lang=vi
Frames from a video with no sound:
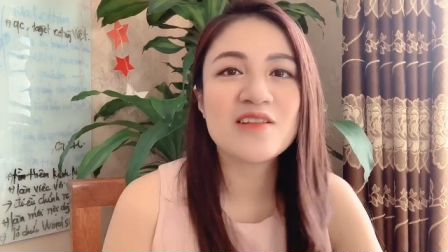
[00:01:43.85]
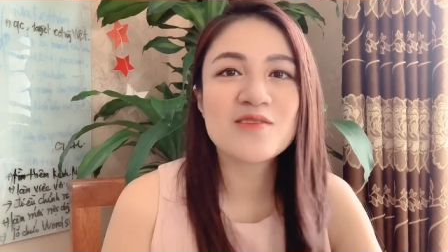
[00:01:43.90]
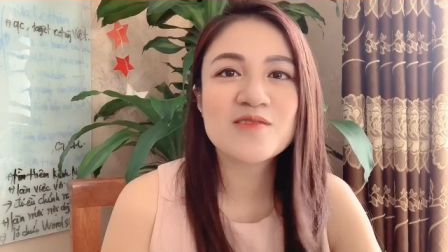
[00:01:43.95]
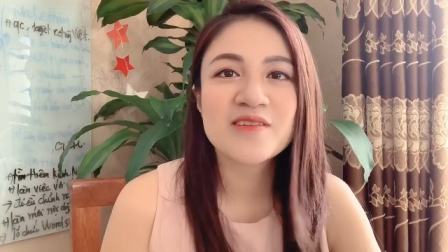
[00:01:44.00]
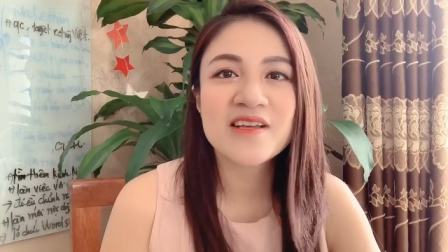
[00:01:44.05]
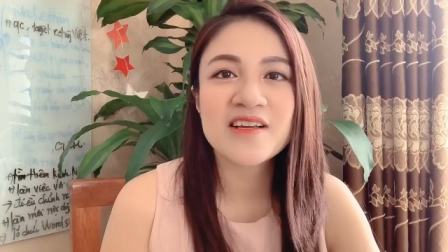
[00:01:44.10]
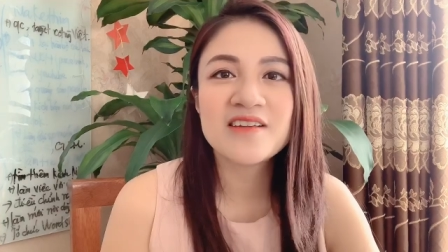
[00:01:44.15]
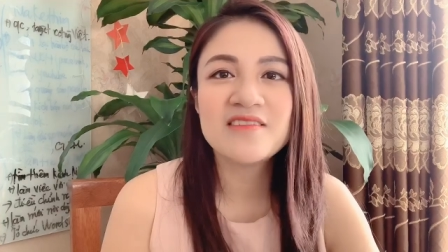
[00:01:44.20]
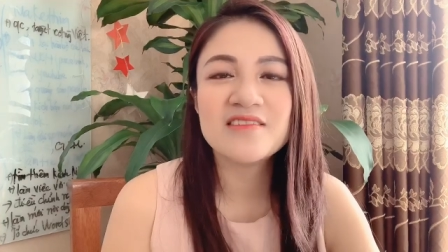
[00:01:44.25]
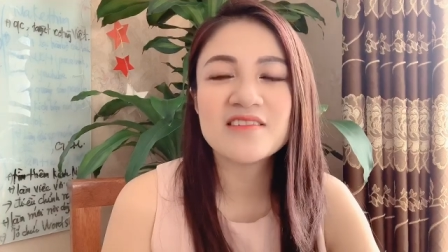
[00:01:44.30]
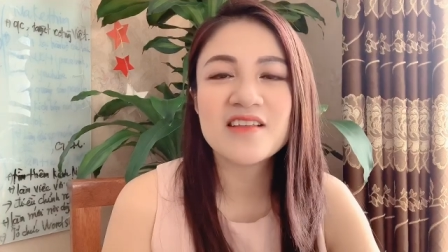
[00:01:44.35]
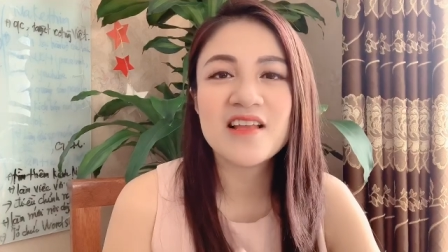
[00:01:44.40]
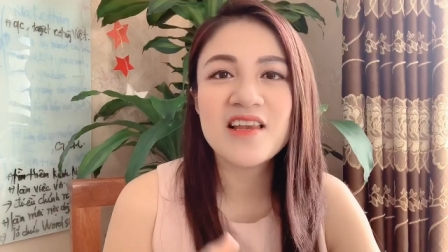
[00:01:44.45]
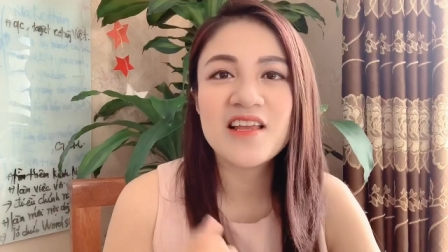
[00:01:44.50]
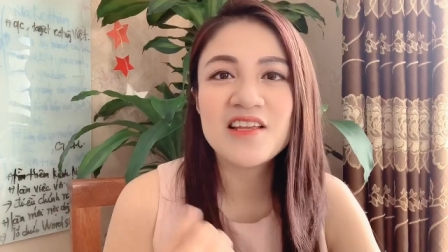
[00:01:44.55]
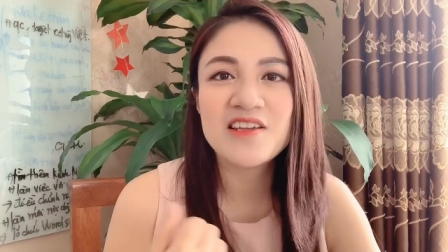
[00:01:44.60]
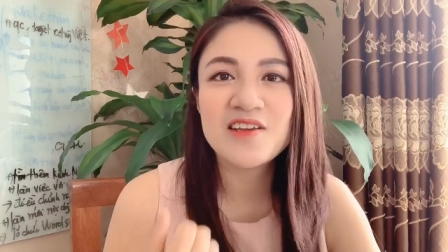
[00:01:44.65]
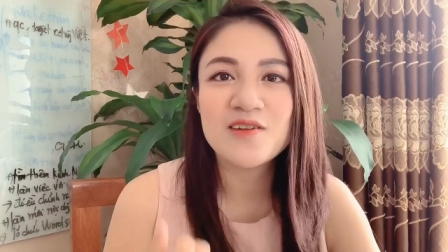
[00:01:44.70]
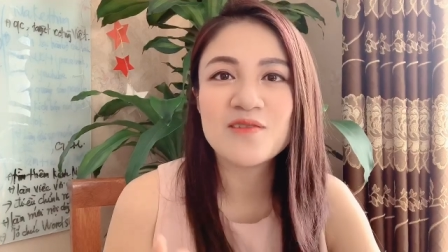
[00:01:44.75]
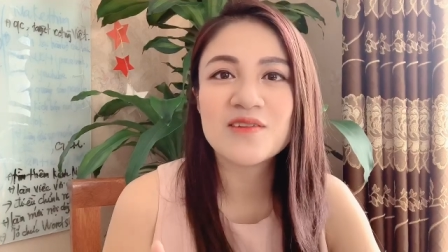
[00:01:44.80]
tôi sẽ gửi rất
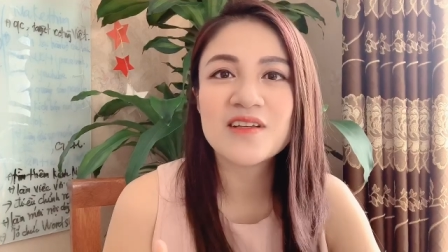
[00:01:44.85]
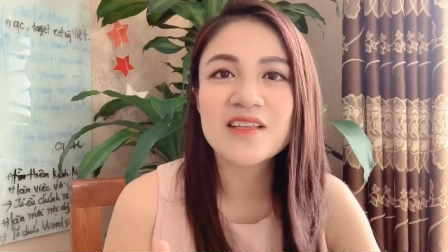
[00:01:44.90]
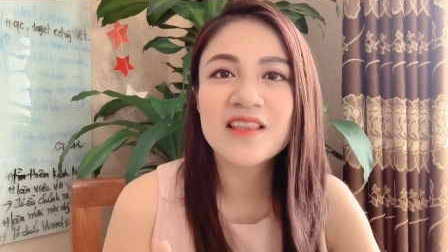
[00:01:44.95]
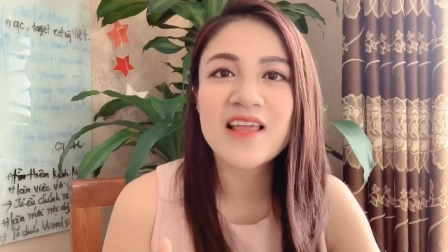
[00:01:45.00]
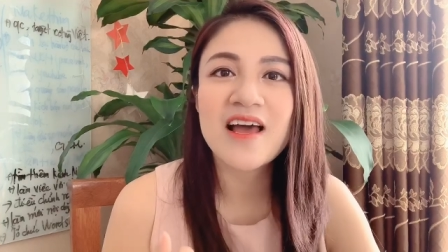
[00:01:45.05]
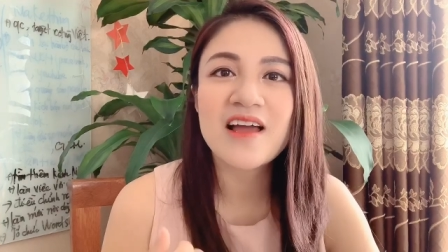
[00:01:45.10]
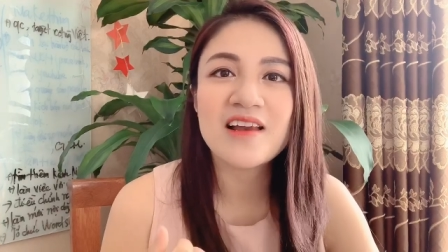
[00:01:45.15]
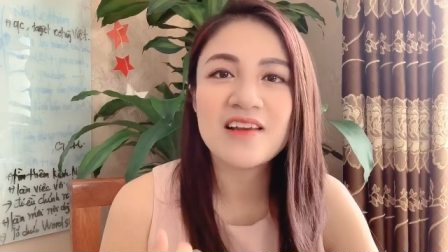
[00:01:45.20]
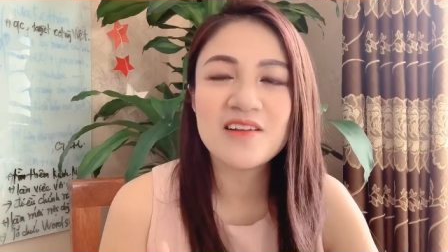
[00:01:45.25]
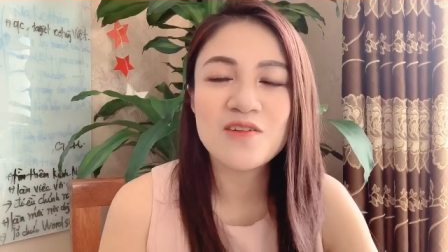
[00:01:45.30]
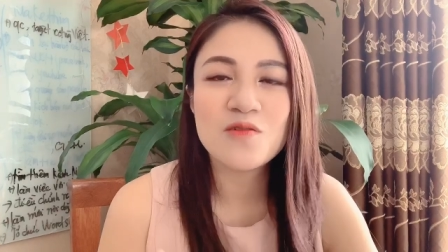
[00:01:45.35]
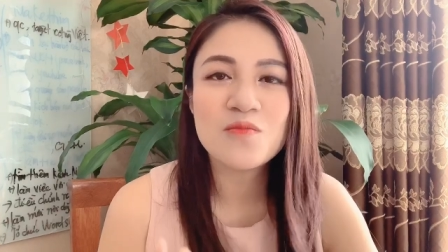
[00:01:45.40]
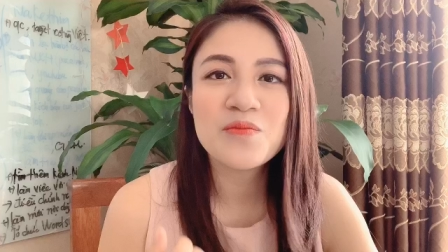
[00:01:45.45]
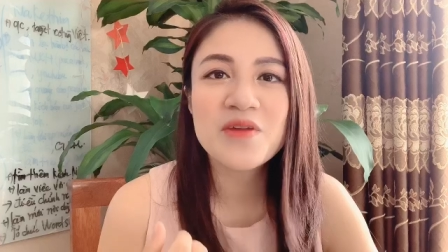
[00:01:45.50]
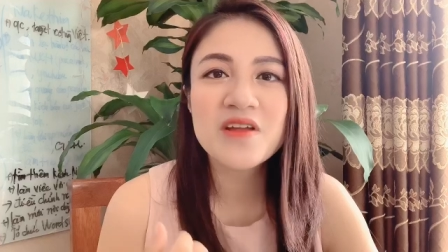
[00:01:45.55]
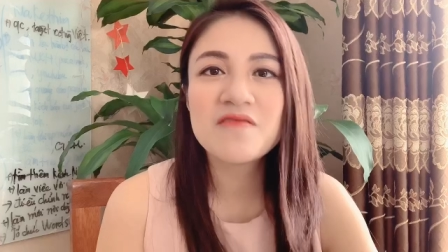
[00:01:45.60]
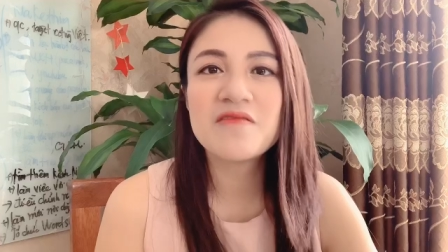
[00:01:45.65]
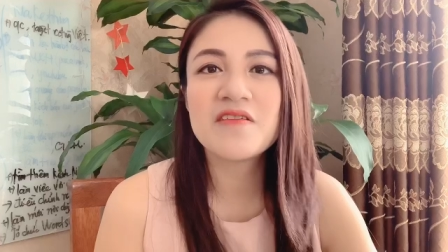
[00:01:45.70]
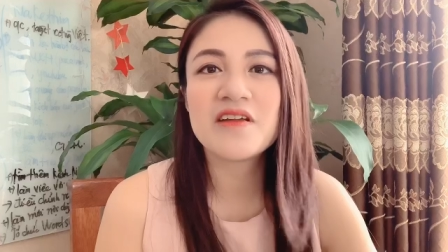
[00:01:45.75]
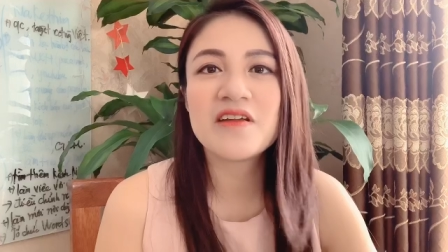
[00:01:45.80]
là nhiều những tài liệu
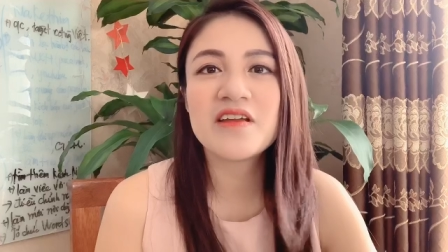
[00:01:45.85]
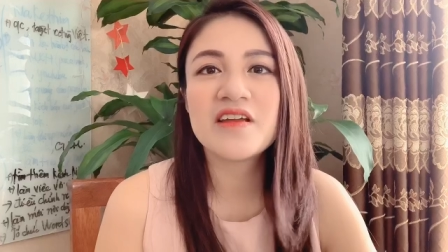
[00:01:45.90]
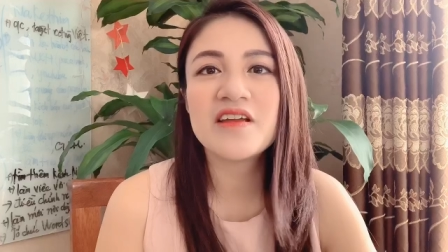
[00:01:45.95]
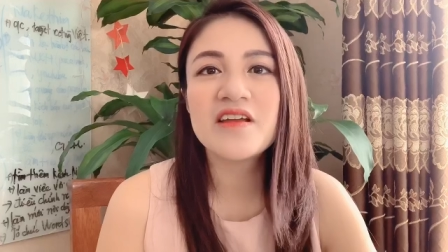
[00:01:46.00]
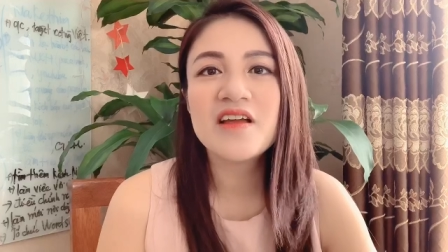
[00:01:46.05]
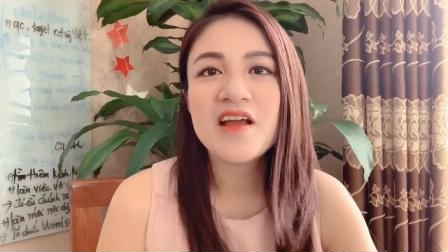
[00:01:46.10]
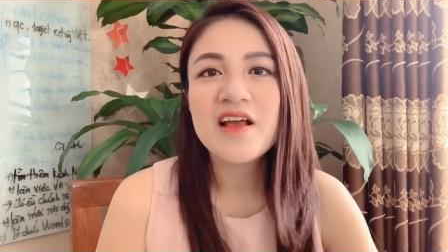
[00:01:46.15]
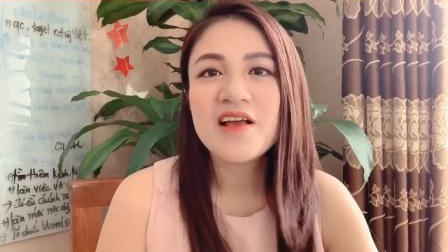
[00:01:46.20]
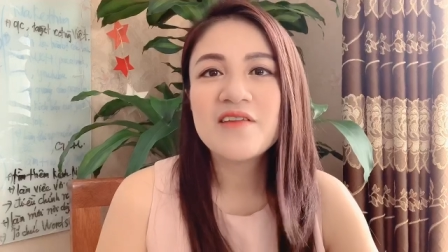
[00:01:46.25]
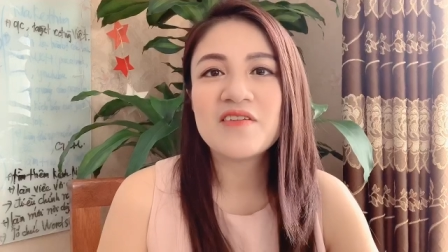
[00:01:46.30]
miễn phí